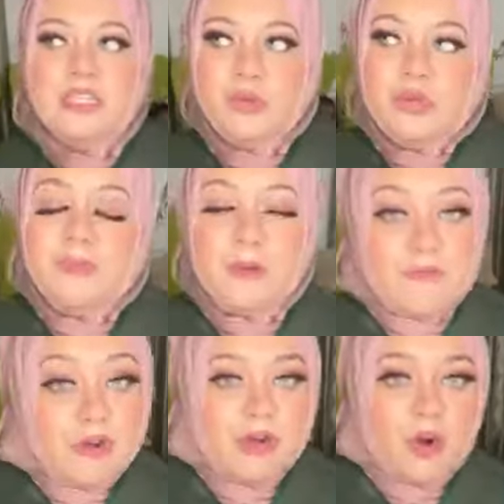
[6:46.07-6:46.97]
বেশি উনি
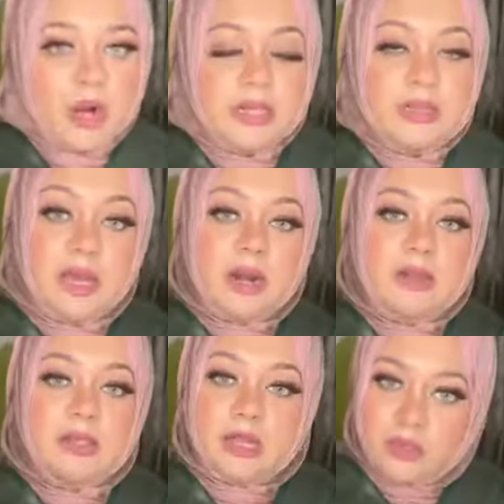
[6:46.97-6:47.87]
প্রেফার করেন
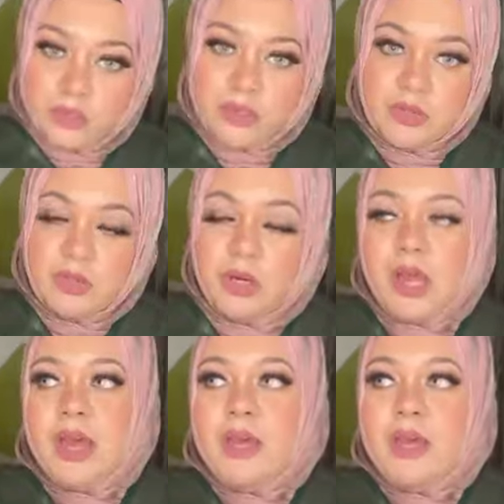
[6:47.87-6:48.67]
আর তান্তুসগুলো